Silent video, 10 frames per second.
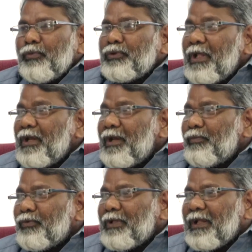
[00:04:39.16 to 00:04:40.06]
முதல்
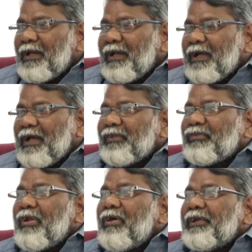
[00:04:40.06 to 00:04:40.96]
முதல்
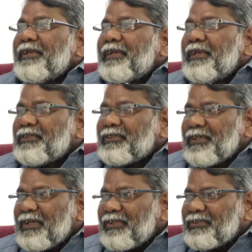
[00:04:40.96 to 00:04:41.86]
கத்தராகிய இயேசு
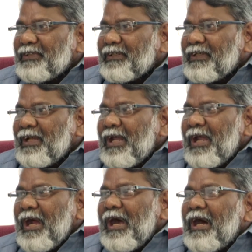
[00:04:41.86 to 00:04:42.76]
கிறிஸ்து
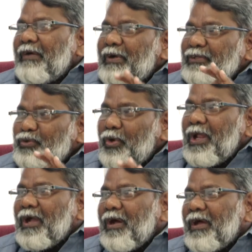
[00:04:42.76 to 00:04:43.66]
அவர்
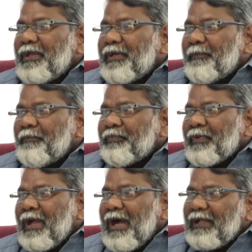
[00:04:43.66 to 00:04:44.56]
சொன்ன காரியம்
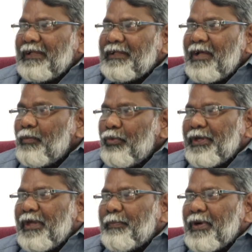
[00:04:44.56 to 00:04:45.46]
அதை தான்
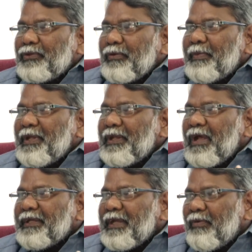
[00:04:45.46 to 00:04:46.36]
முக்கியப்படுத்தும்படி
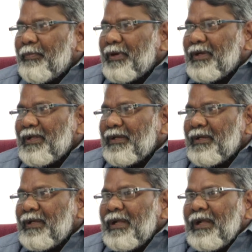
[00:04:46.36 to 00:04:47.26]
நான் ஏவப்பட்டேன்
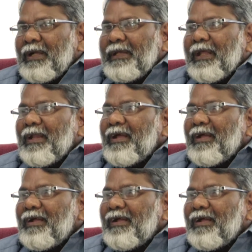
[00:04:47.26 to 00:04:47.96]
சரி ஏன்னா